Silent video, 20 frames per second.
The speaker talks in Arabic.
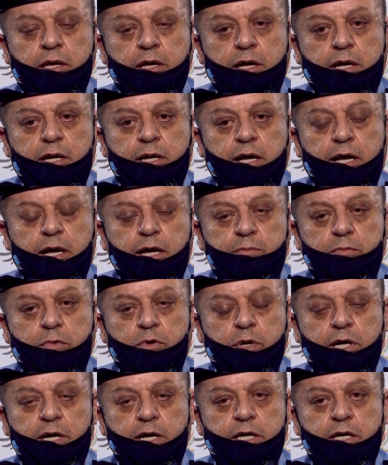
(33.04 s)
الهامة
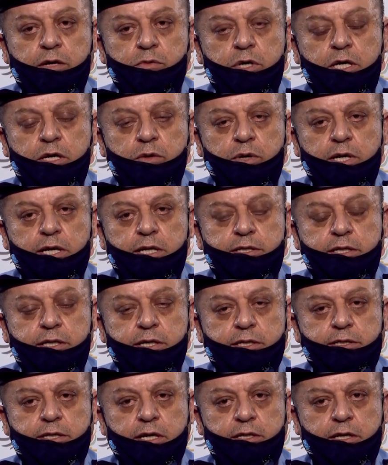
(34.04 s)
والحيوية والتي
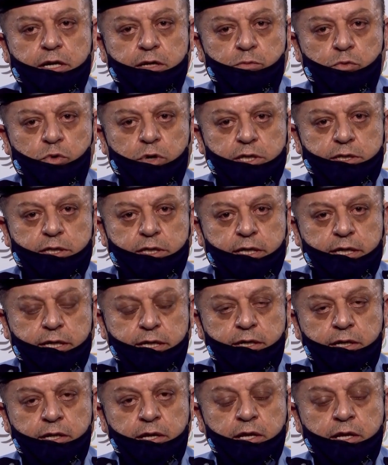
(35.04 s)
يرتادها
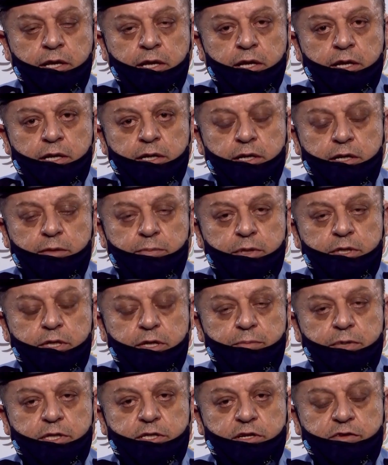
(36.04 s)
المواطنين للبدء
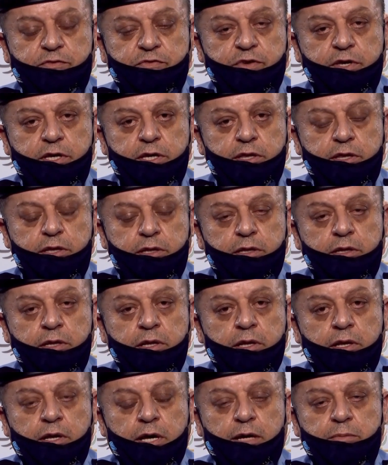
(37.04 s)
بتنفيذ
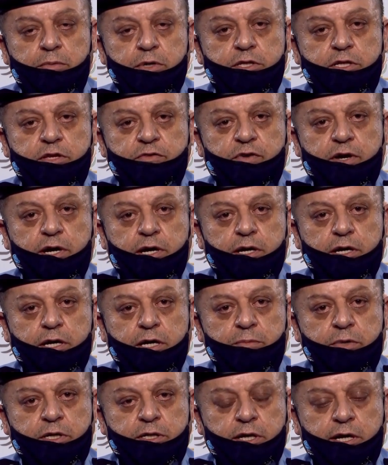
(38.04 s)
أمر الدفاع
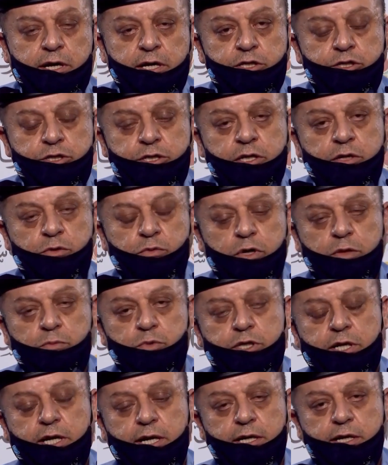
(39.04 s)
رقم 11
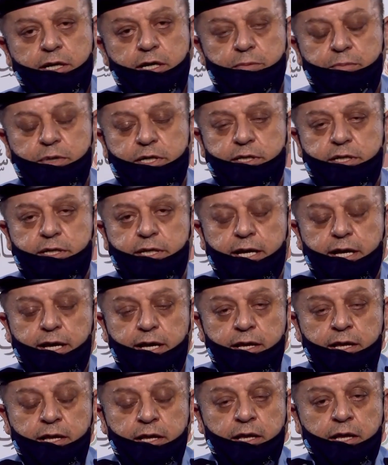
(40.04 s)
والمتعلق
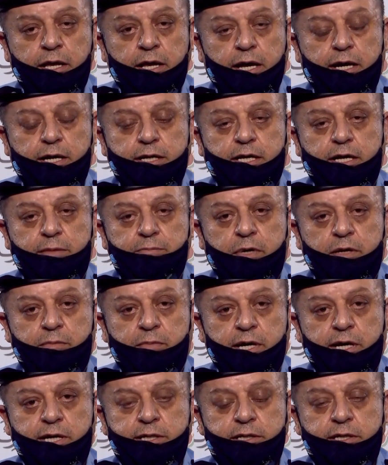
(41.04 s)
بارتداء
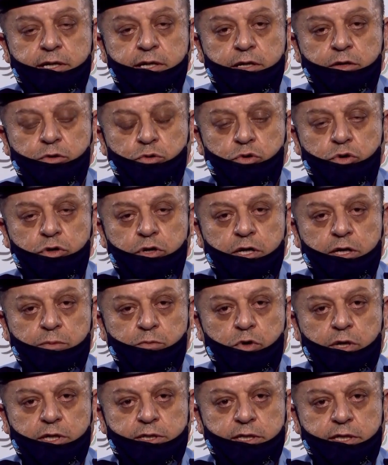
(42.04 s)
الكمامات لكل
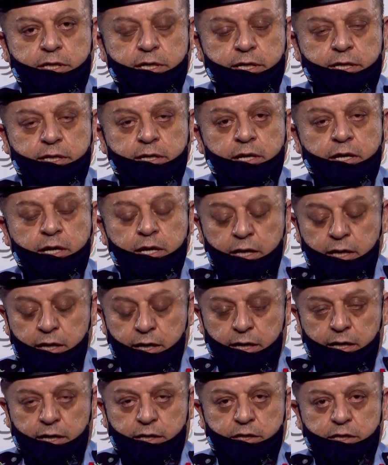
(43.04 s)
المواطنين
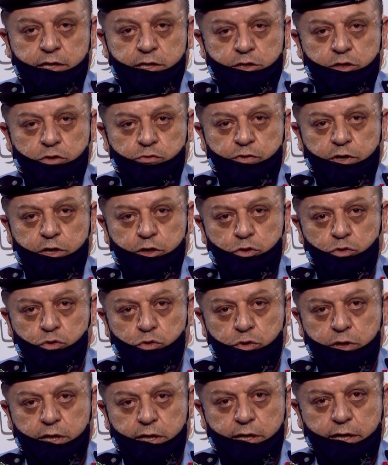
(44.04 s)
الذين سوف
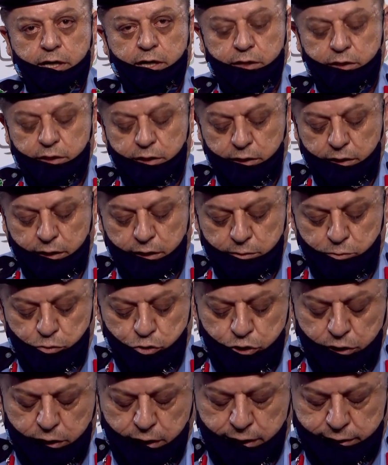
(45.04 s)
يدخلون لهذه
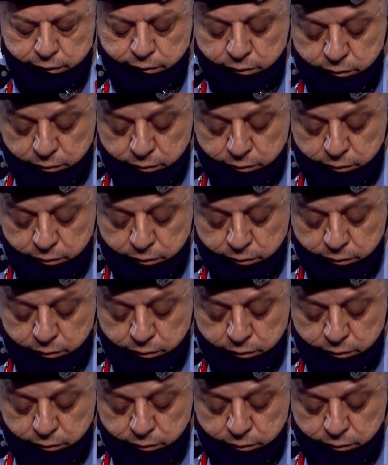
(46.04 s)
المنشآت